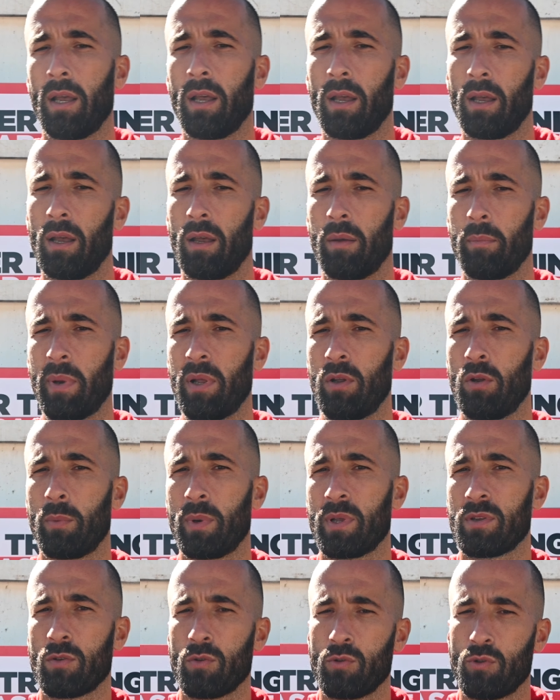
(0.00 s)
è eh, meglio
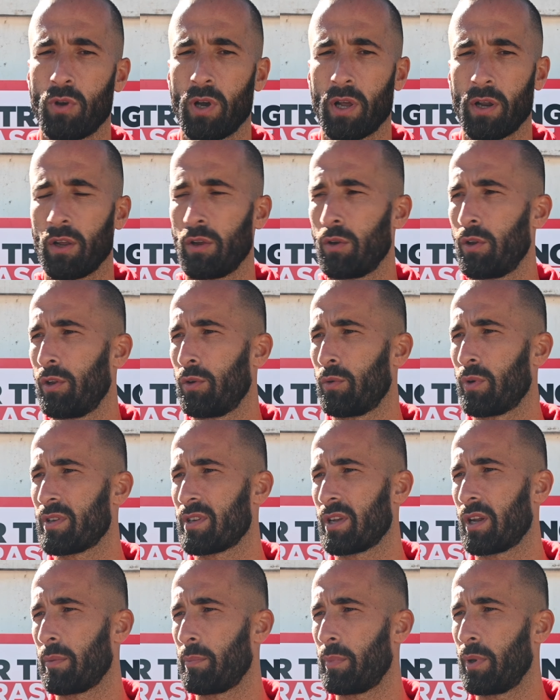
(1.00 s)
penso giocare in una
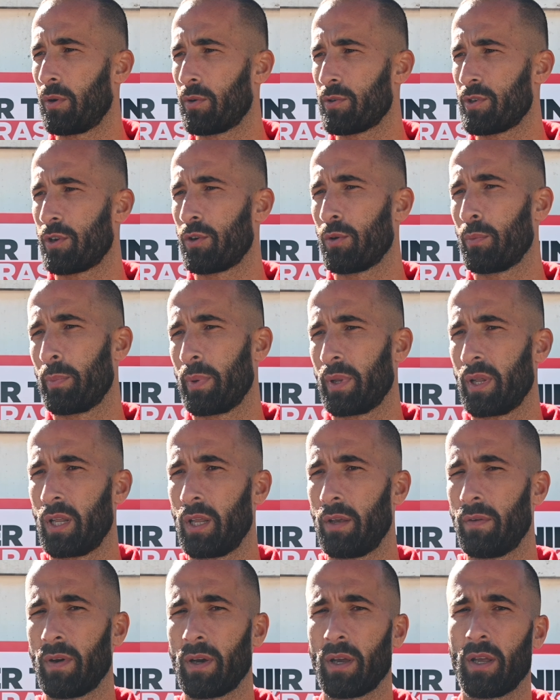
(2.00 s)
Serie B così
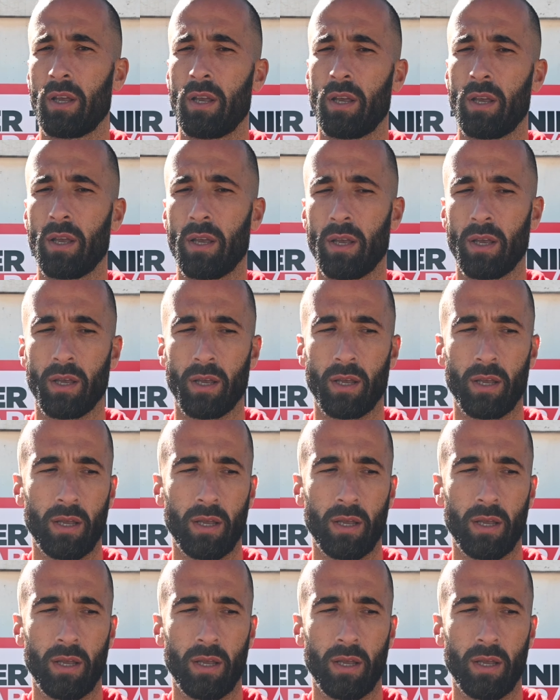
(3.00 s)
competitiva che,